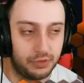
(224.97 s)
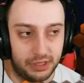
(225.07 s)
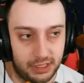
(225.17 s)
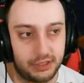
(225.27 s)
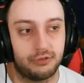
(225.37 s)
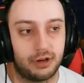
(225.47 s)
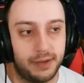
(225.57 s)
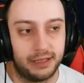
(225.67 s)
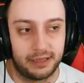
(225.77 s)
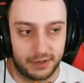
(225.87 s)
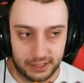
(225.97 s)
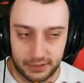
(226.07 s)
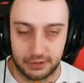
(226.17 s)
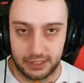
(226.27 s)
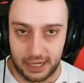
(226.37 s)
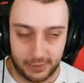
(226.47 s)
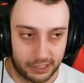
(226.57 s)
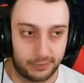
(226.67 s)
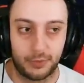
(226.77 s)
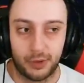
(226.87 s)
quindi sicuramente avrete visto dei danni
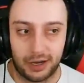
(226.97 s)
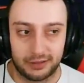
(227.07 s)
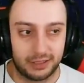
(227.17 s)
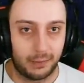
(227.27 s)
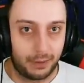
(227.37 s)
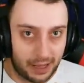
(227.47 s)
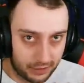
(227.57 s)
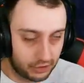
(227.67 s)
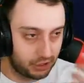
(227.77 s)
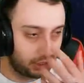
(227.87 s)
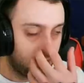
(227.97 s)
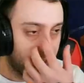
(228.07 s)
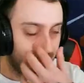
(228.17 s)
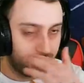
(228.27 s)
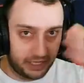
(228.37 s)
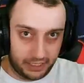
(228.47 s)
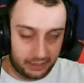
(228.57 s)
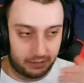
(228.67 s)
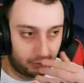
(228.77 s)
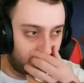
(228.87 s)
magari un po' più alti dal plunge e
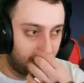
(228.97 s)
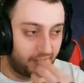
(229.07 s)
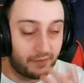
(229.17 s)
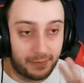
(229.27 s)
quello che arrivava,